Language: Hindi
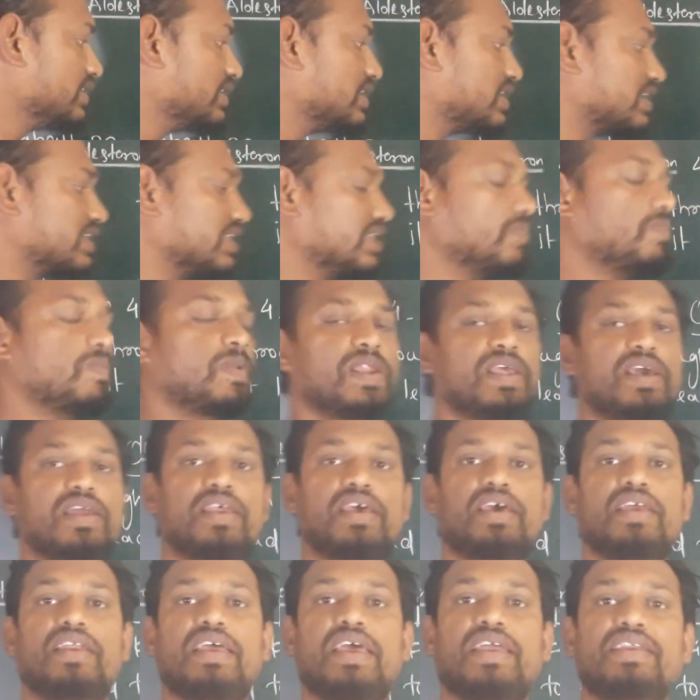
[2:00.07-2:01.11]
ये की प्लेयर
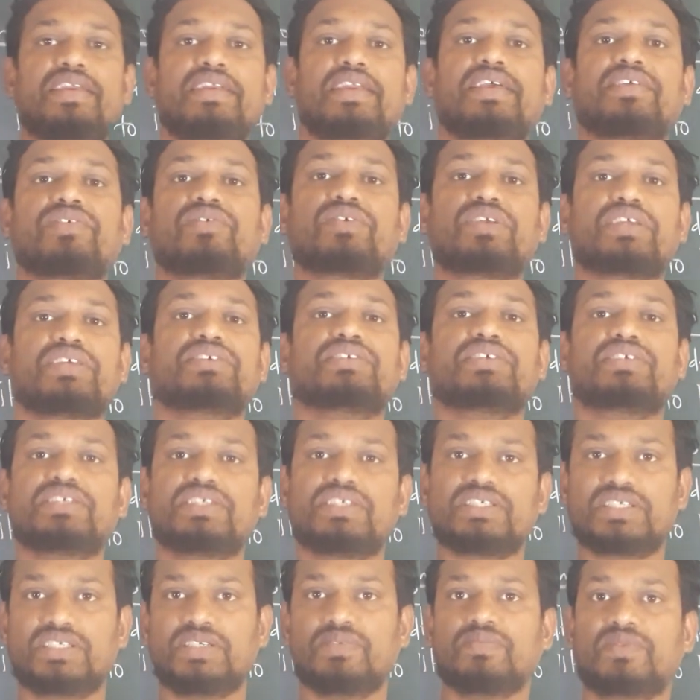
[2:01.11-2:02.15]
है रेनिन एंजियोटेंसिन
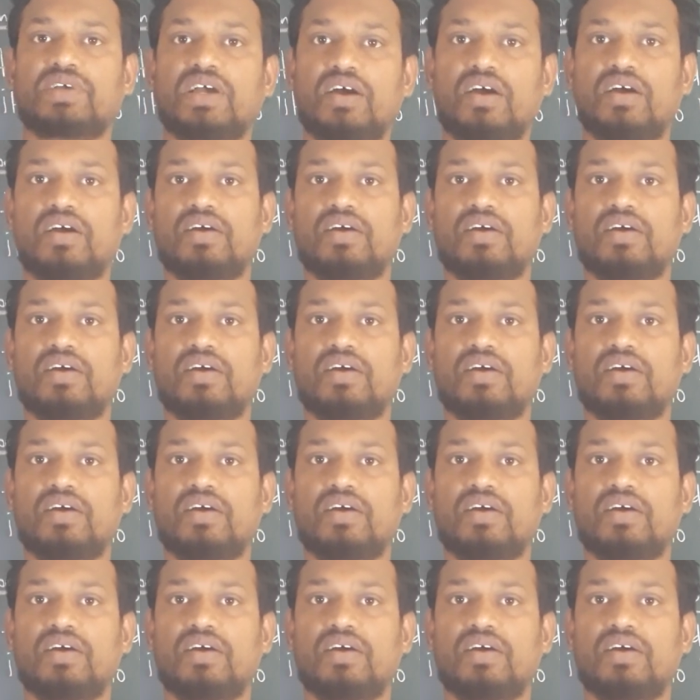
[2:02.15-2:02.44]
सिस्टम का